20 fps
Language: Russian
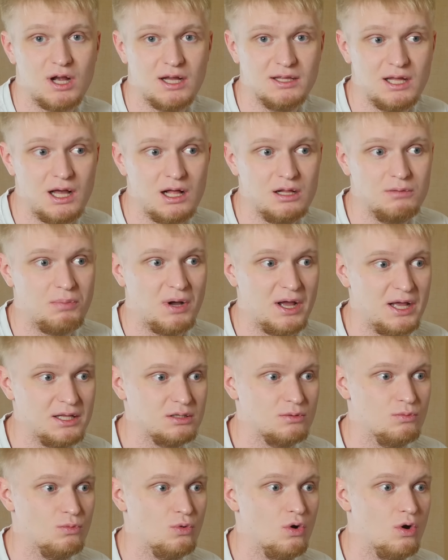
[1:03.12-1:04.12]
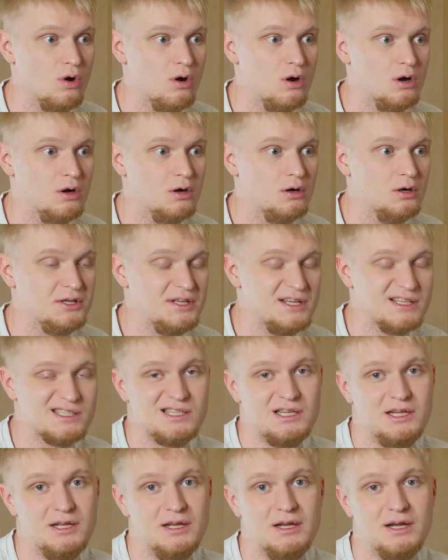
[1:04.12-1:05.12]
канал, поэтому
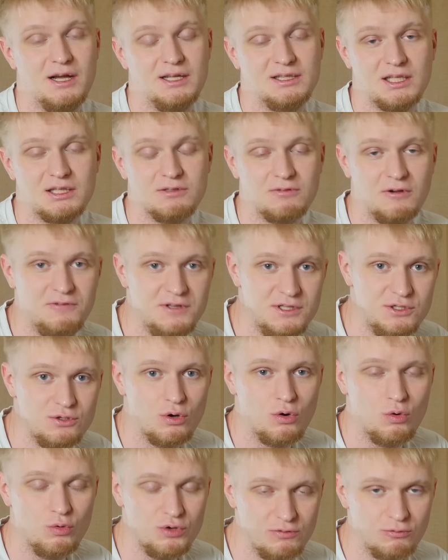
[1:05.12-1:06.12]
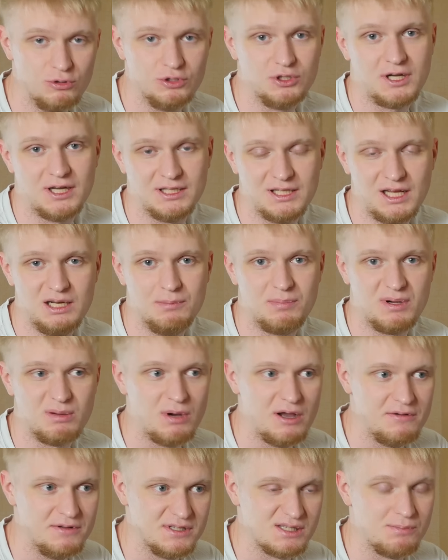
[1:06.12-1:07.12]
если от этого видео у него на канале
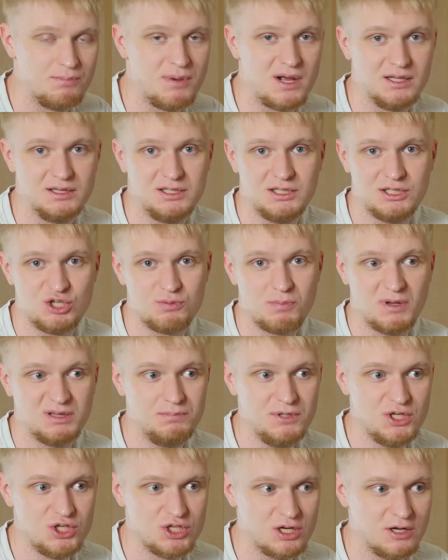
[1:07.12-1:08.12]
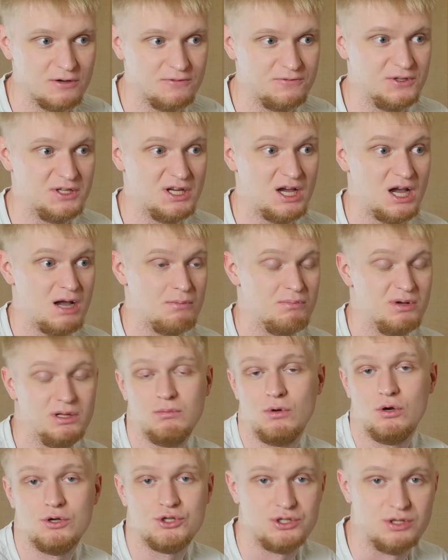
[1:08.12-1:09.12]
прибавится пара тысяч подписчиков, я был
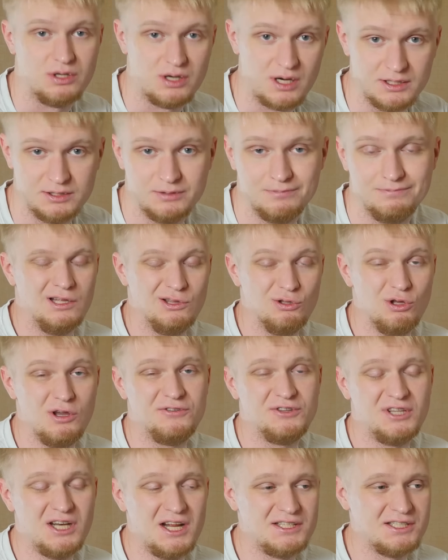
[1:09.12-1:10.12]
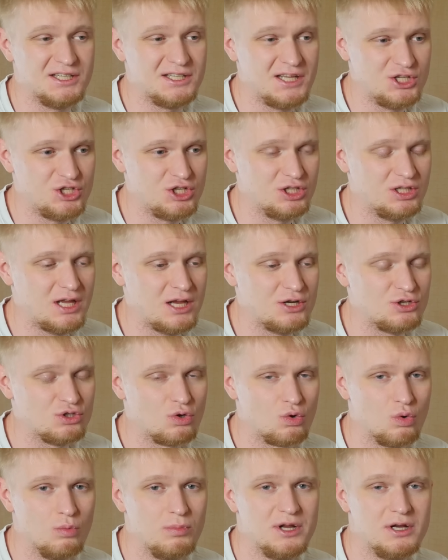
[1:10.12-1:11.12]
бы очень рад. Ну и в-третьих, я считаю,
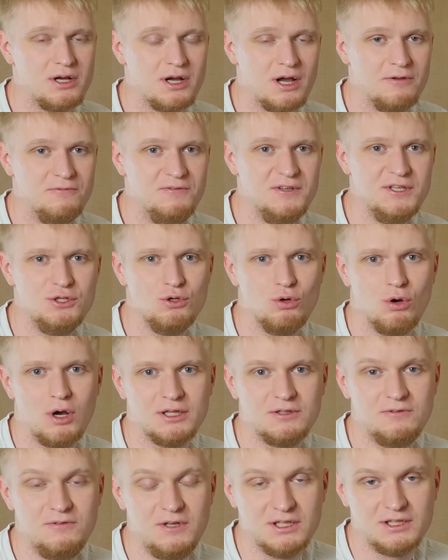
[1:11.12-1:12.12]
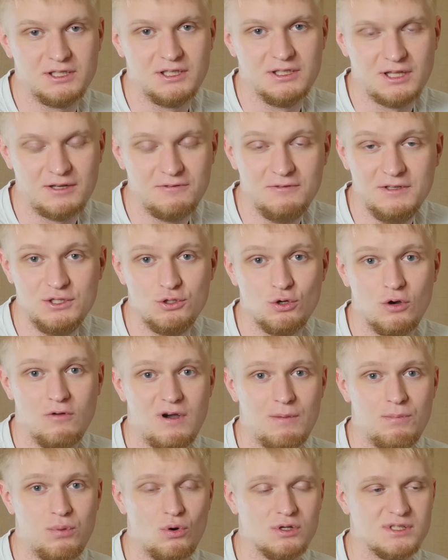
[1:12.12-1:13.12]
что рубрика «Видео-ответы на
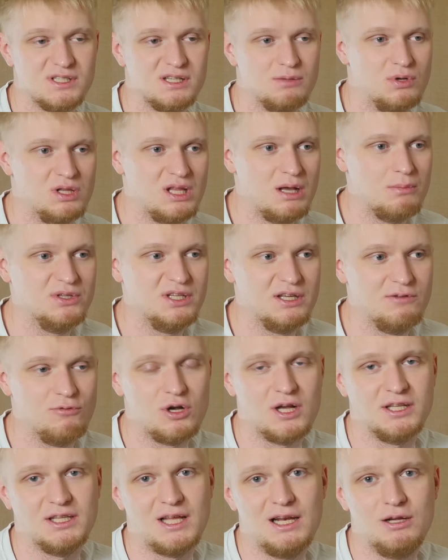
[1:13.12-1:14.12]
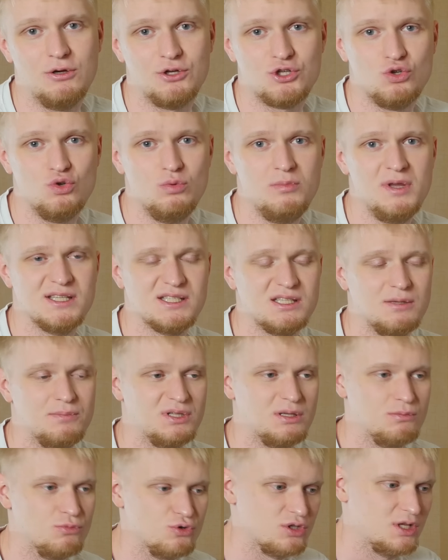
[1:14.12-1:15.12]
видео-вопросы» была бы на его канале очень уместна,
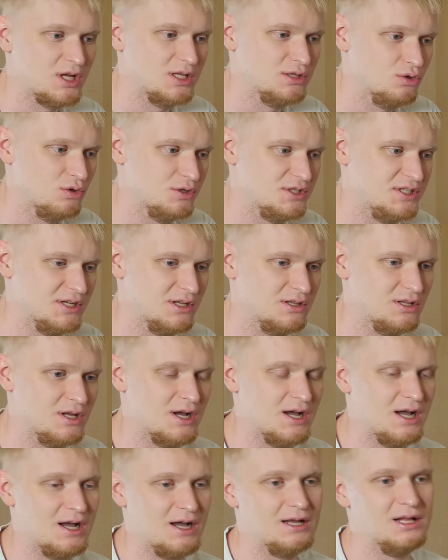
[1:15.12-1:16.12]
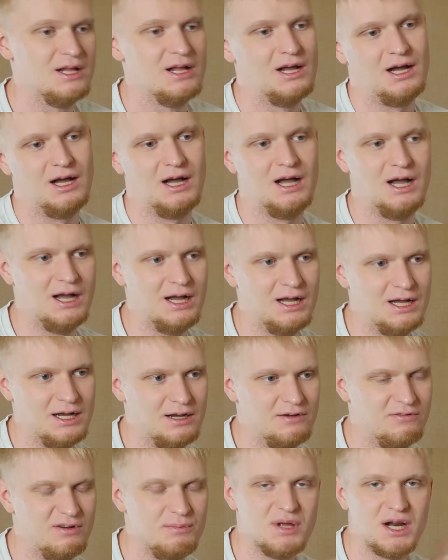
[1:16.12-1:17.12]
потому что одно дело
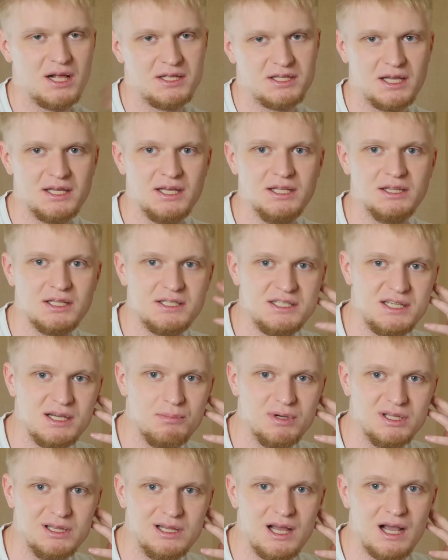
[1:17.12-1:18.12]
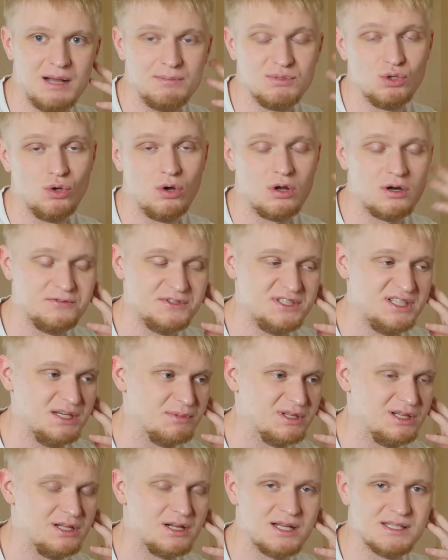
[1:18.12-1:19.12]
а, выбирать какие-то темы для обзоров,
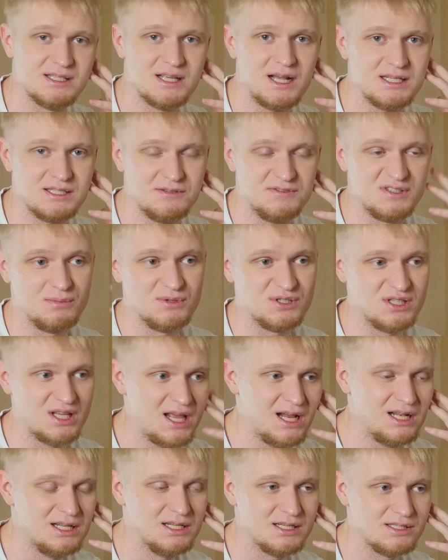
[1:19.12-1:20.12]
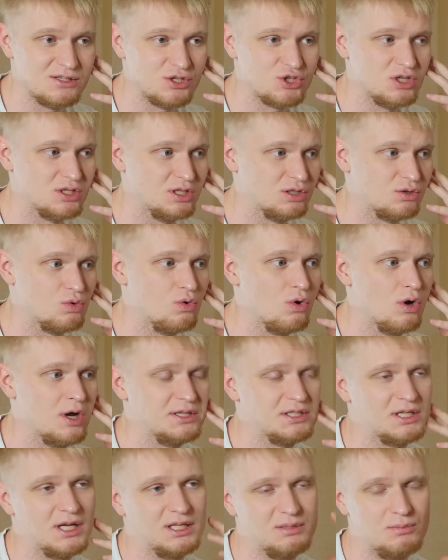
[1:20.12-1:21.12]
темы для рассказов самостоятельно, а совершенно другое,
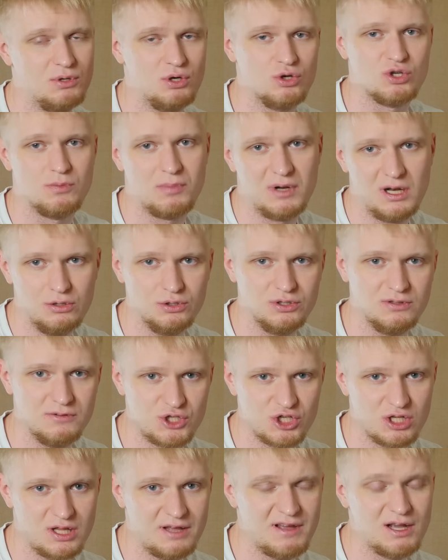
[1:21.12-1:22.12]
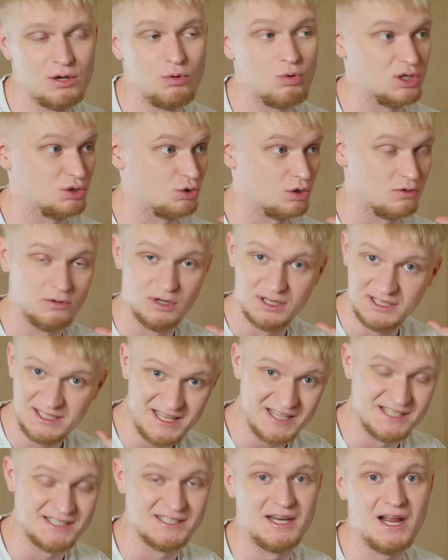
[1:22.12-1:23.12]
это когда ты берешь определенного человека, у которого
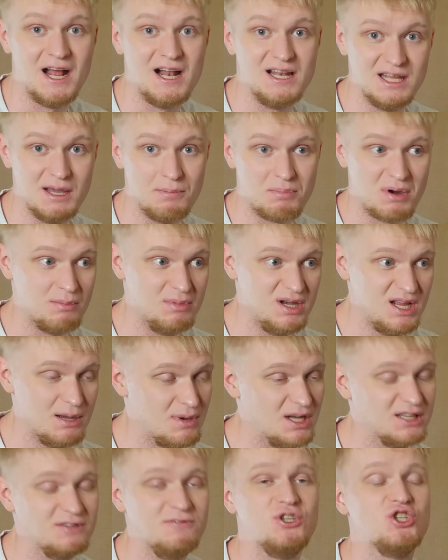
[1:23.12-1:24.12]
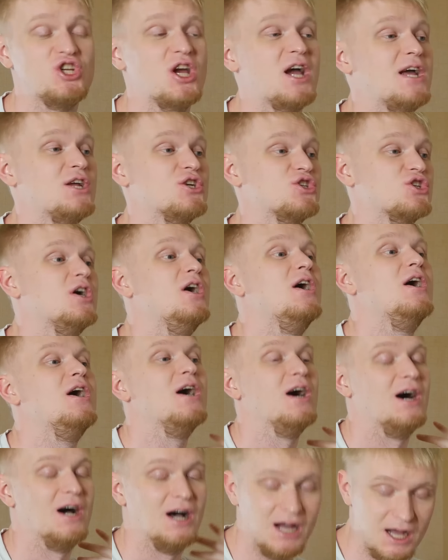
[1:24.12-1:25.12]
есть реальная проблема, отвечаешь
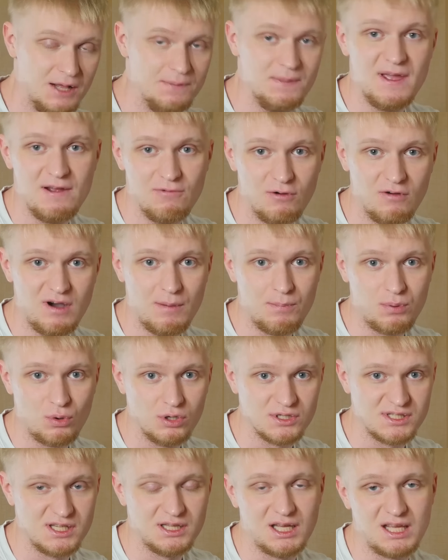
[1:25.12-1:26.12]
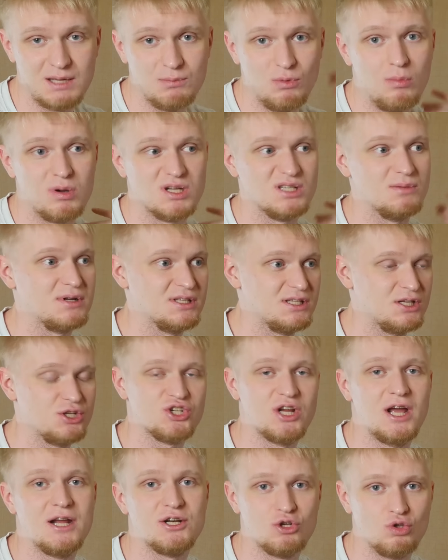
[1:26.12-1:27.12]
а, на его вопросы, таким образом
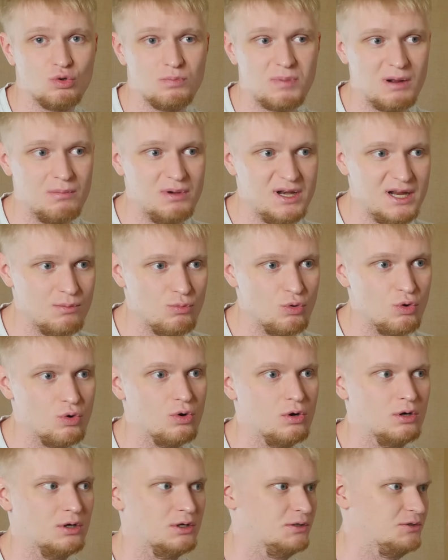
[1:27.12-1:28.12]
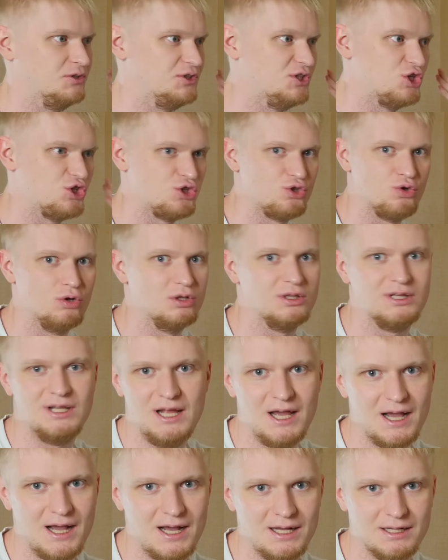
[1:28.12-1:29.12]
разрешаешь эту проблему еще
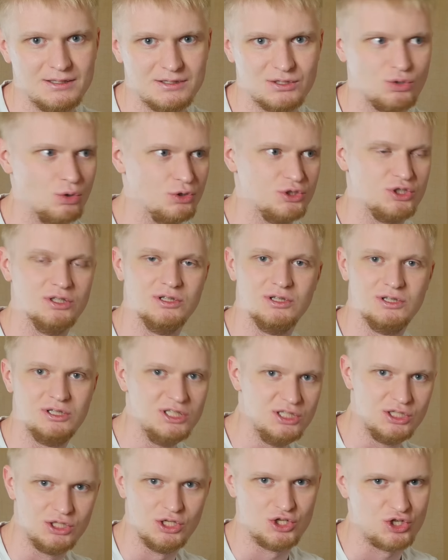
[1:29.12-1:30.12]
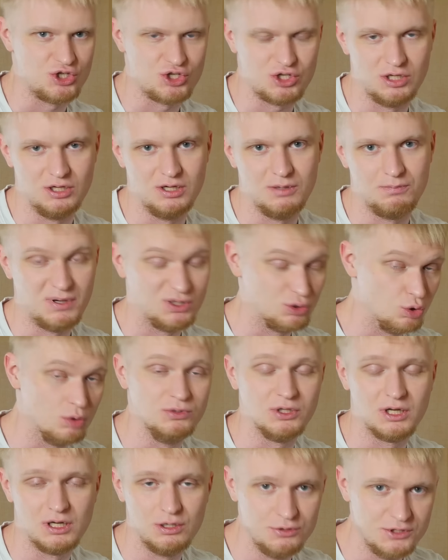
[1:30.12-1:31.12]
для сотен тысяч э,
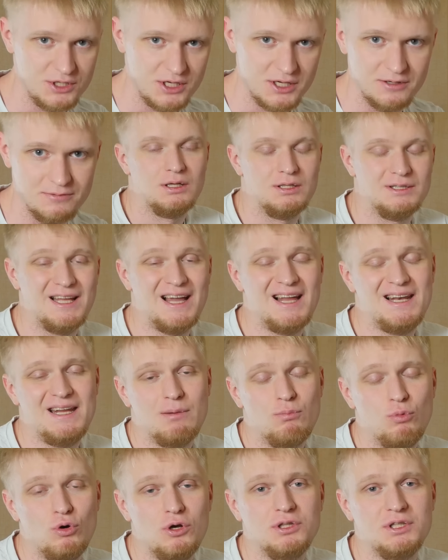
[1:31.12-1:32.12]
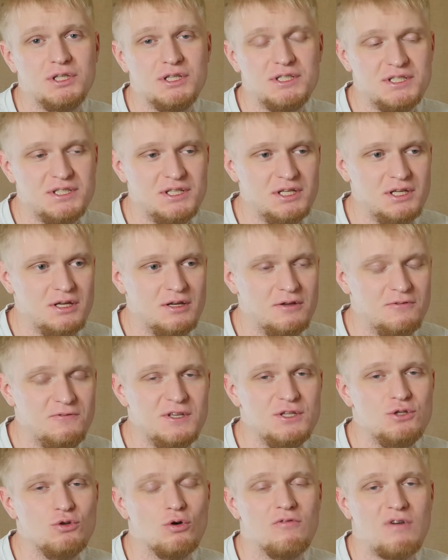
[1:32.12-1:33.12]
подобных людей. Далее будет идти
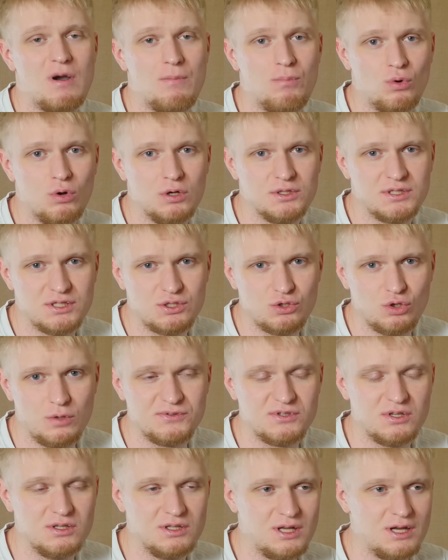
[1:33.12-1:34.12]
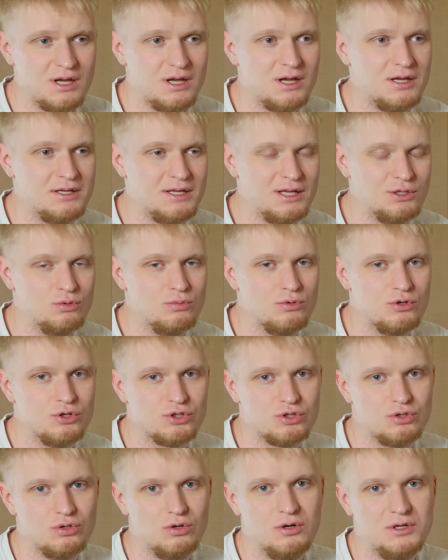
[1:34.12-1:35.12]
видео-вопрос. Собственно, я думаю,
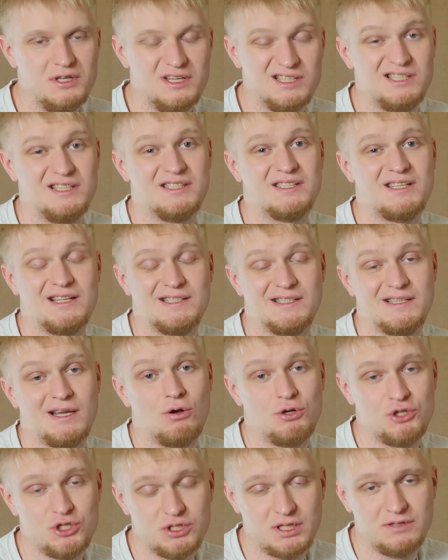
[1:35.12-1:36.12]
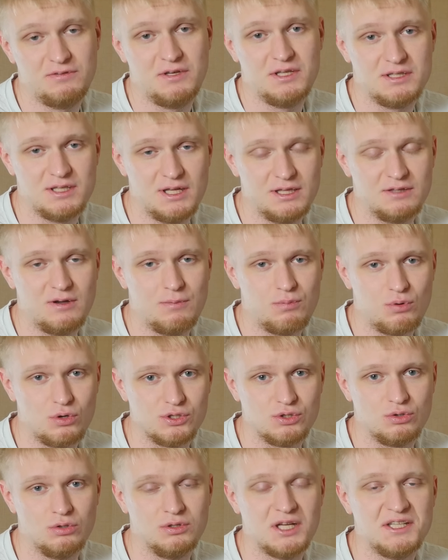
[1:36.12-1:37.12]
что если Стас захочет ответить на этот
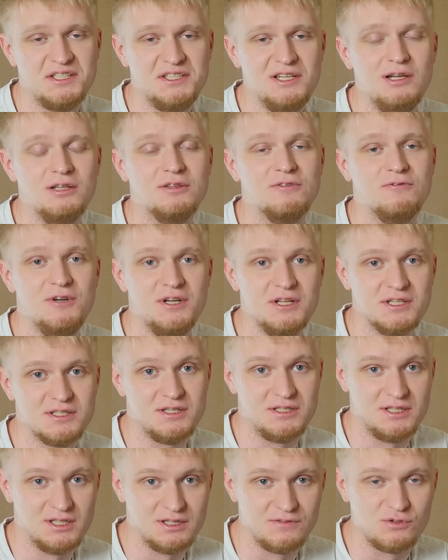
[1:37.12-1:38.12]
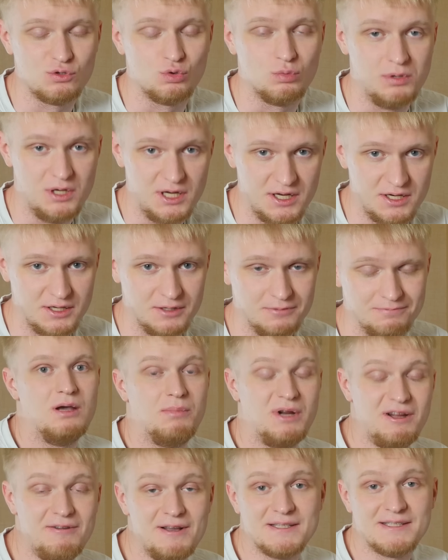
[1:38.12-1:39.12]
вопрос, то он осилит вырезать это вступление.
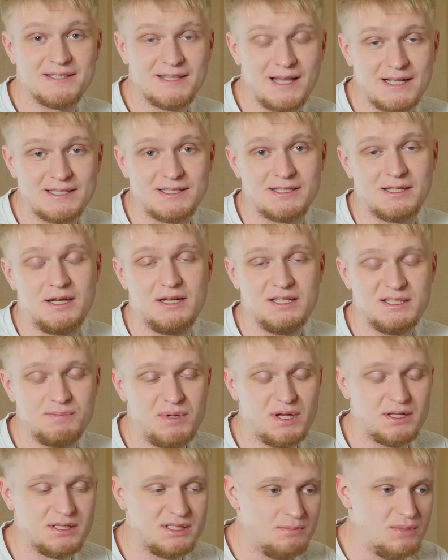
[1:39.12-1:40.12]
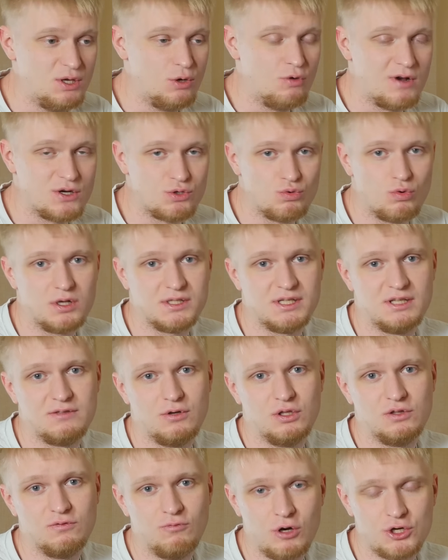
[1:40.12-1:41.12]
Привет, Стас! Респект тебе и уважуха за
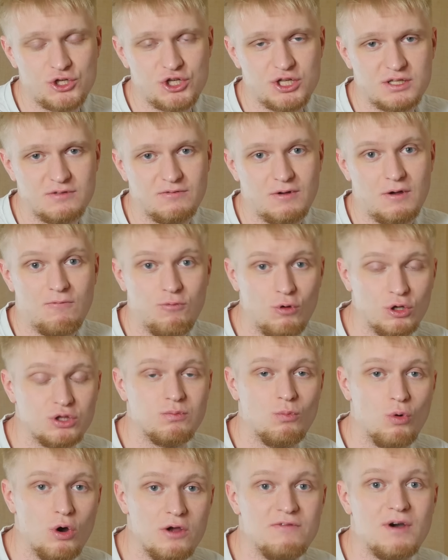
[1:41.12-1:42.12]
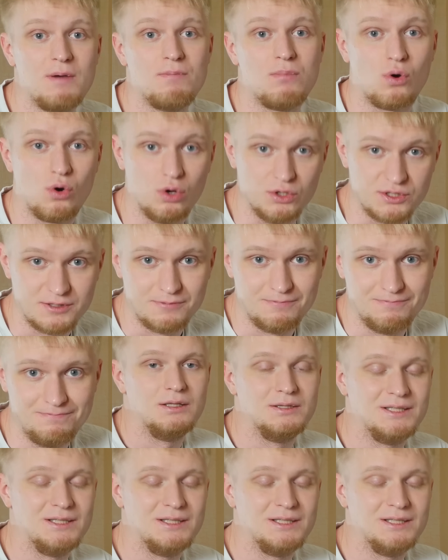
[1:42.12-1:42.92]
твое творчество. Вот мой вопрос.